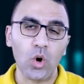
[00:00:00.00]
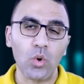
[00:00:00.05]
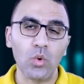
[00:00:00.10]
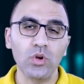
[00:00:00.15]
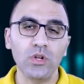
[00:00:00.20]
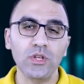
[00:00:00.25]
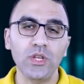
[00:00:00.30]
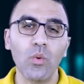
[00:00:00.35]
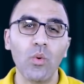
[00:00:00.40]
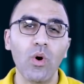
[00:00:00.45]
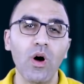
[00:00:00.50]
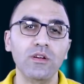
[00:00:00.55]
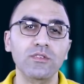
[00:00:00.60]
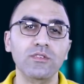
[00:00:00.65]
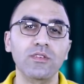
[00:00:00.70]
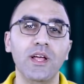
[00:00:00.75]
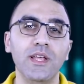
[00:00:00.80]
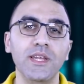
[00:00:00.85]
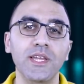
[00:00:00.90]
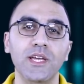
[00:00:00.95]
كل ده
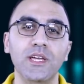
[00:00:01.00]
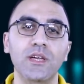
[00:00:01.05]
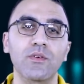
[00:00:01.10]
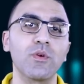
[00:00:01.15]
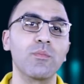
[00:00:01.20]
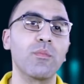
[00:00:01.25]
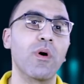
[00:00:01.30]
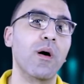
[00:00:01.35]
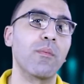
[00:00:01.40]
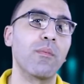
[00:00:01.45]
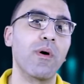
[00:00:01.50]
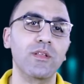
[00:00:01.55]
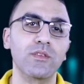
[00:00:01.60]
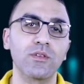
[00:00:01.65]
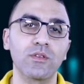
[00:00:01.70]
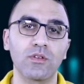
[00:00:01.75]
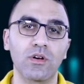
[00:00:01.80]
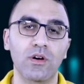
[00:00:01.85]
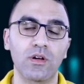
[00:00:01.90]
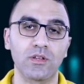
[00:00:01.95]
واكتر هنحكي فيه مع
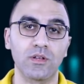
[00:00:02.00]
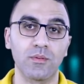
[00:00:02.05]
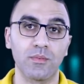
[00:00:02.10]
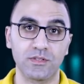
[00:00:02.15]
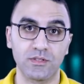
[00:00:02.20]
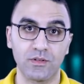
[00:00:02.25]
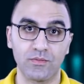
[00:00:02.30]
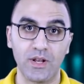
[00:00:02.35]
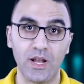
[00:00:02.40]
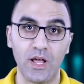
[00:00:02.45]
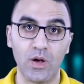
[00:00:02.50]
بعض النهارده بس في